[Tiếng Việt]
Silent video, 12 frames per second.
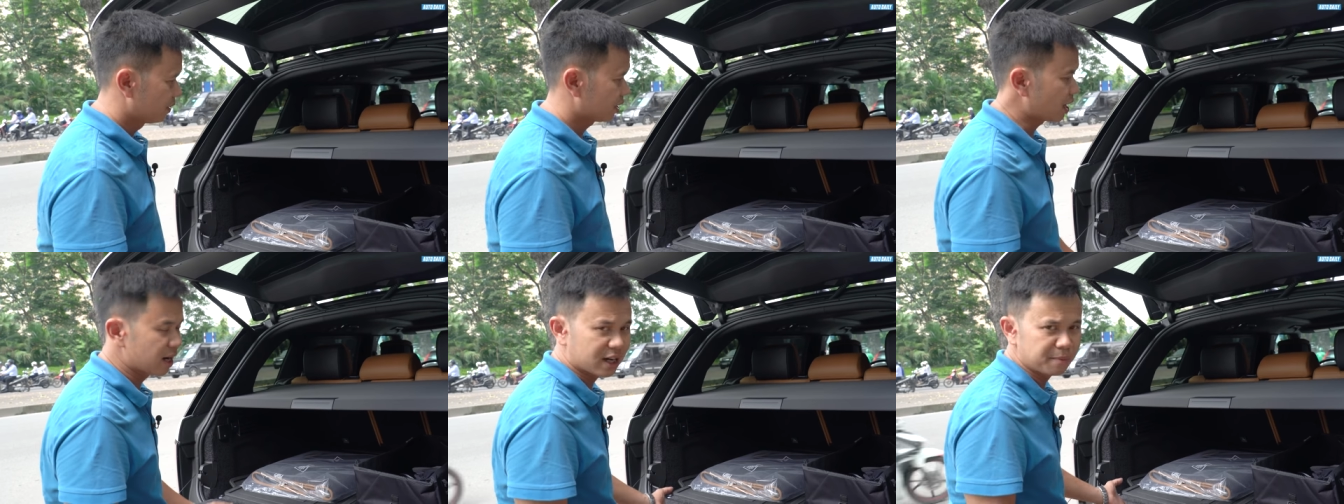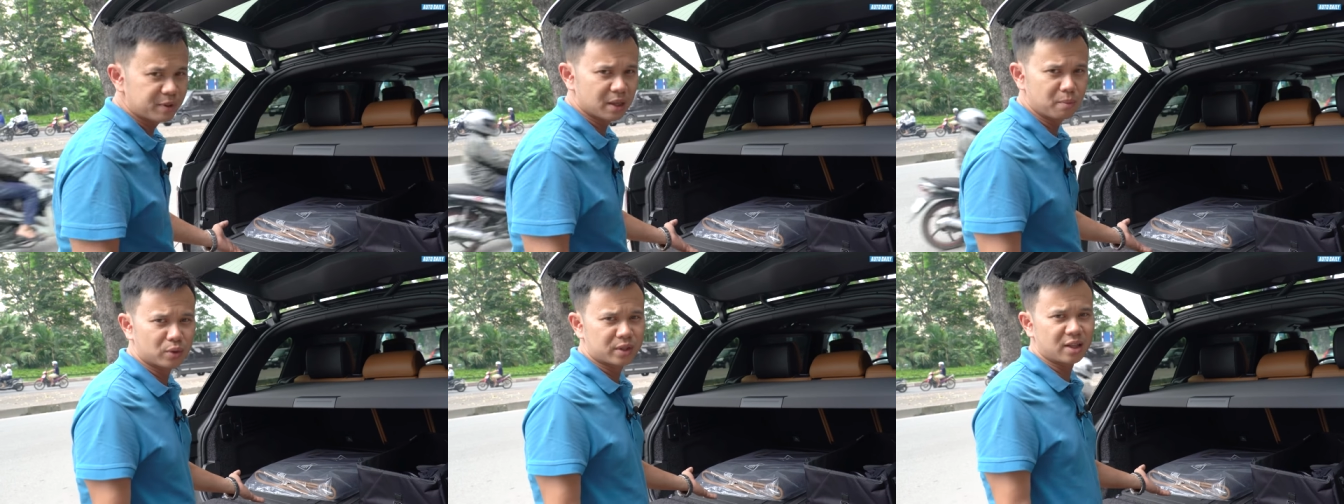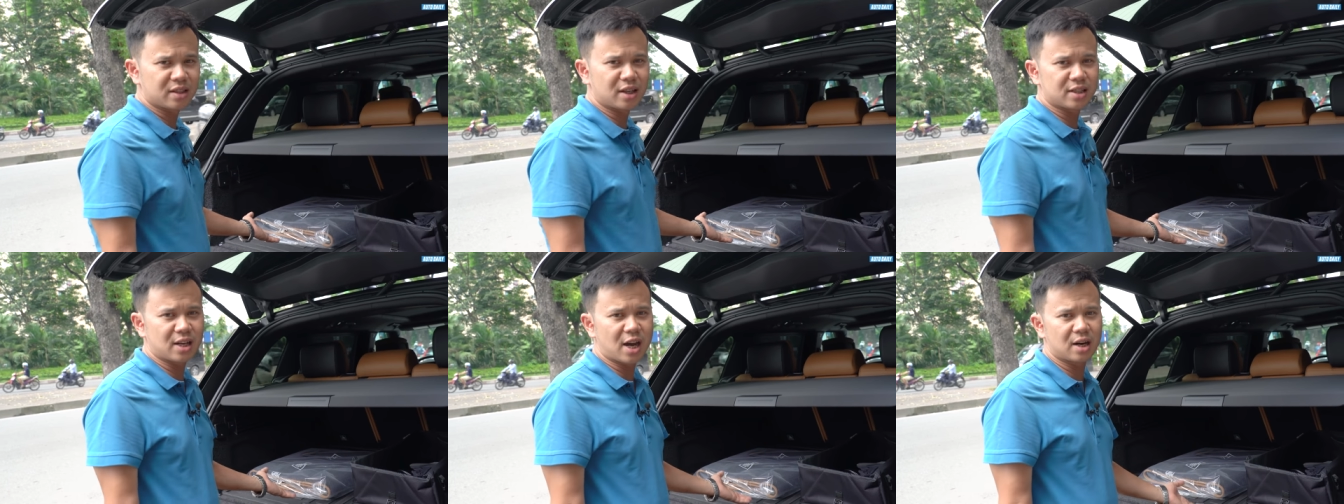Và vâng, đẳng cấp trên một chiếc
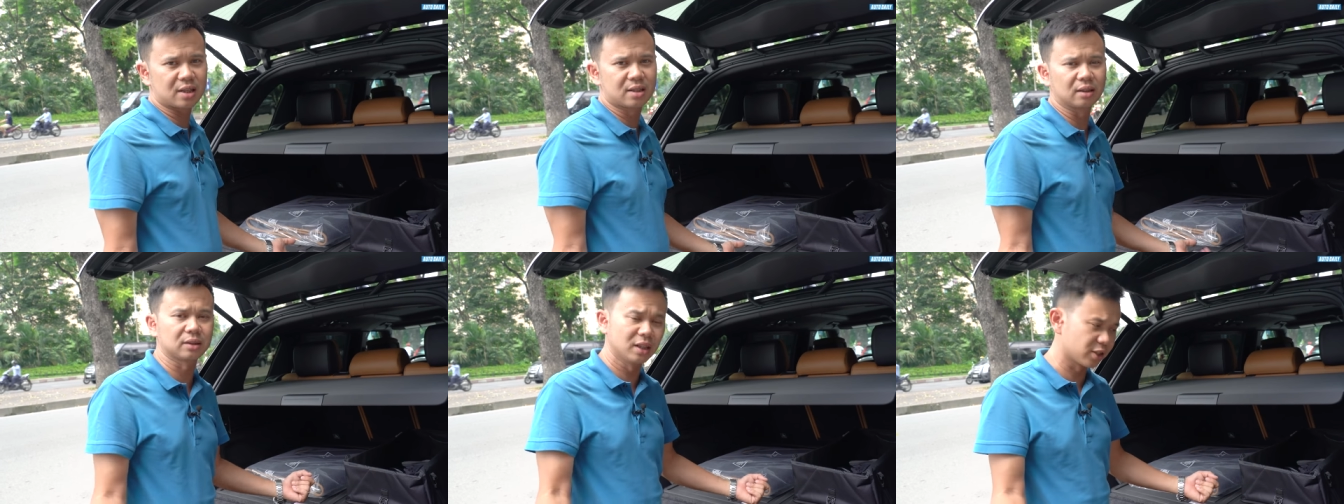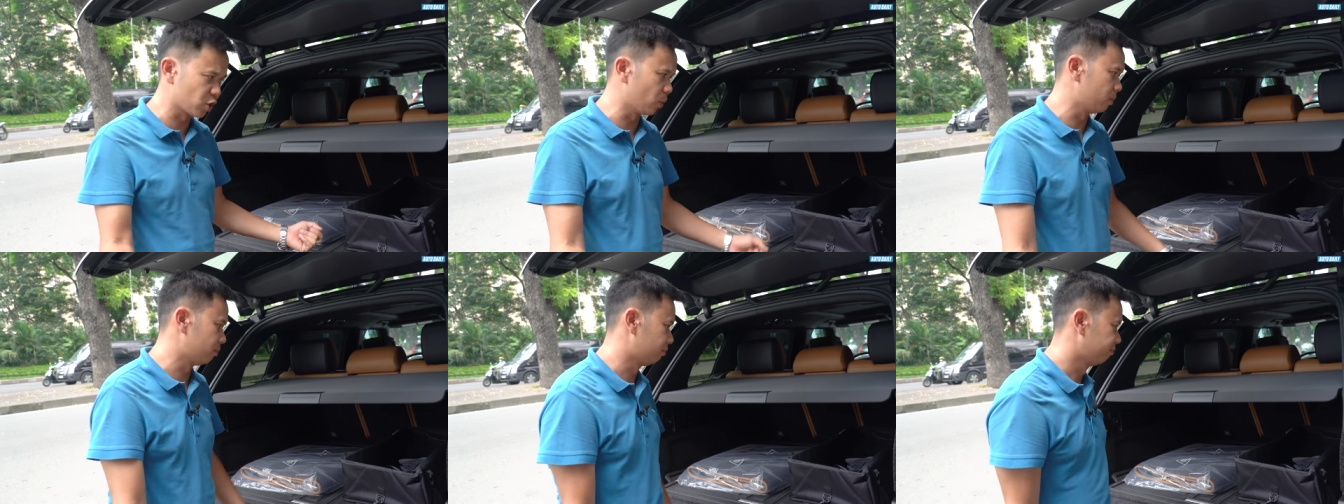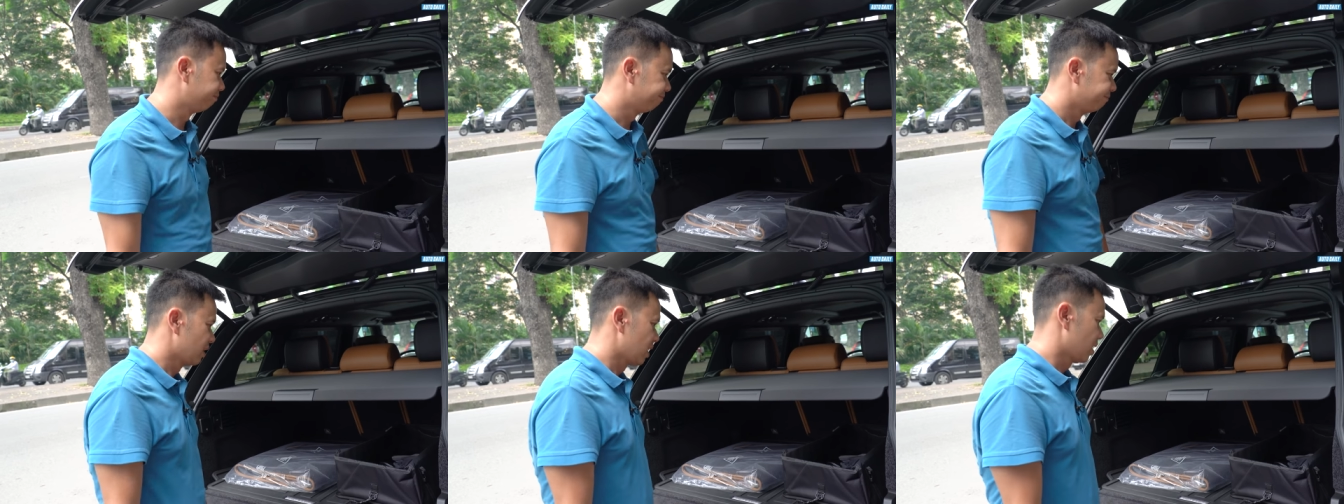xe sang là sự tiện dụng
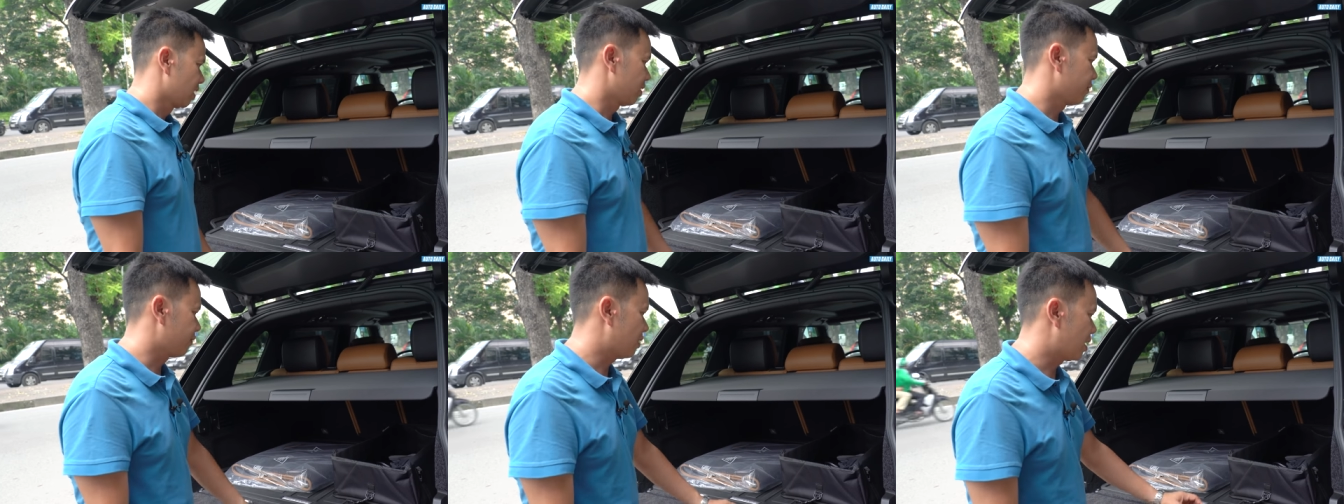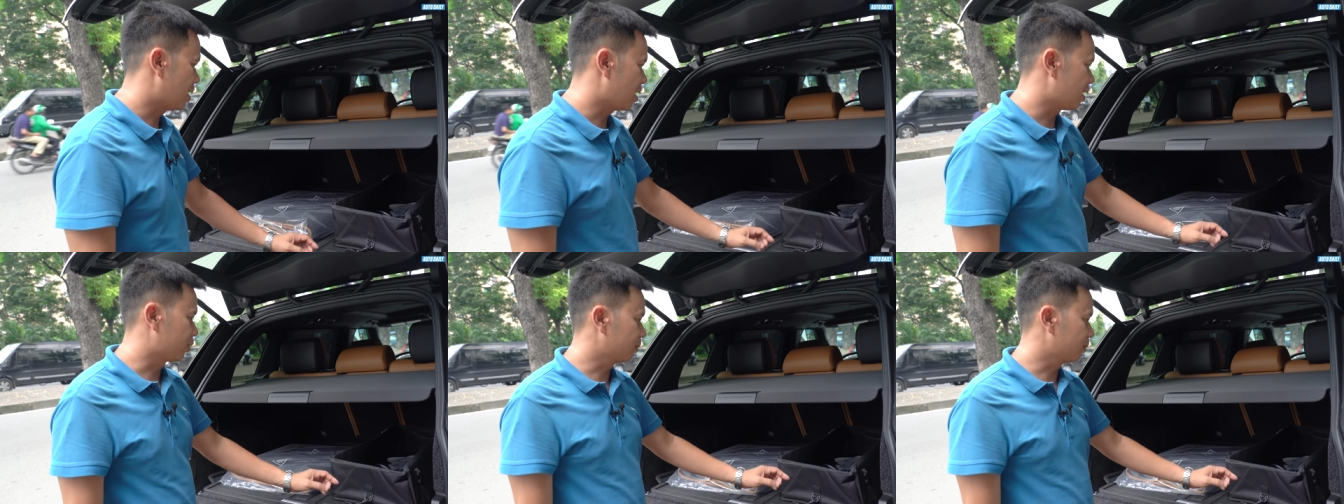và